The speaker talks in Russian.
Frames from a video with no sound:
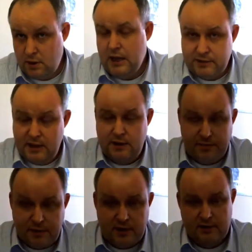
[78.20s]

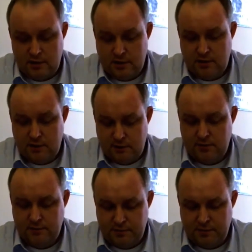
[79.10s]
Да, э,
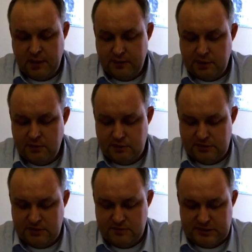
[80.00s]
я абсолютно с
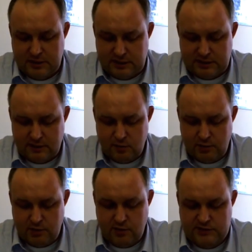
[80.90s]
этим согласен.
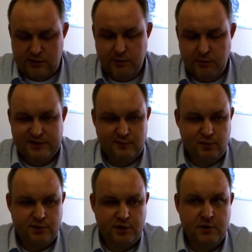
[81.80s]
Более того, если мы
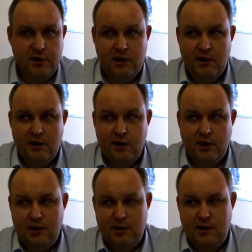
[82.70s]
посмотрим
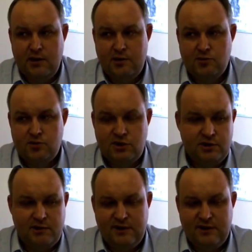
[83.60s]
э, уже
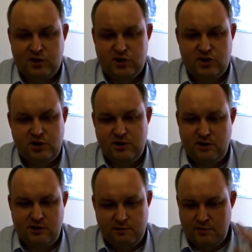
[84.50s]
навязшие,
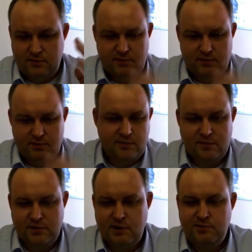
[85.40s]

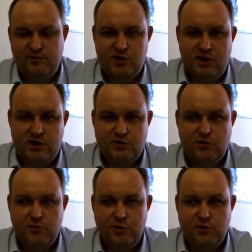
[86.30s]
там, набившие
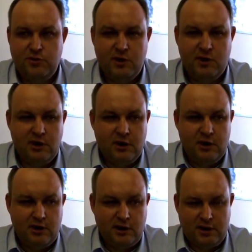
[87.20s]
оскомину
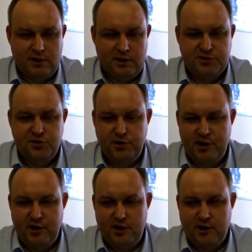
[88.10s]
а,
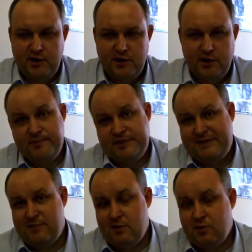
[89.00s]
истории
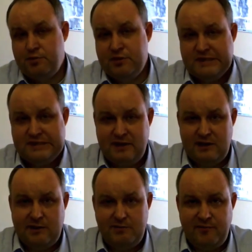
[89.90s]
самых крупных
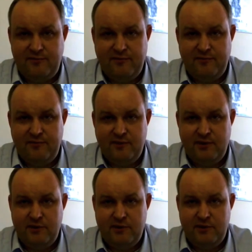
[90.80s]
стартапов
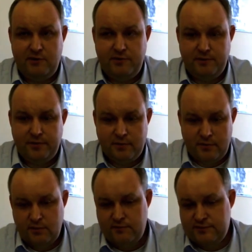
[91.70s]
в,
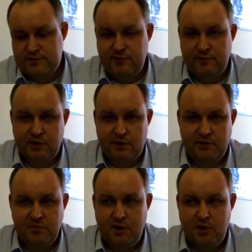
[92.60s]
ну, в
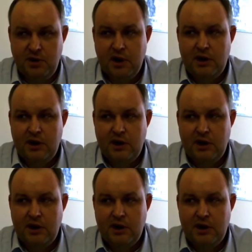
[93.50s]
современном мире,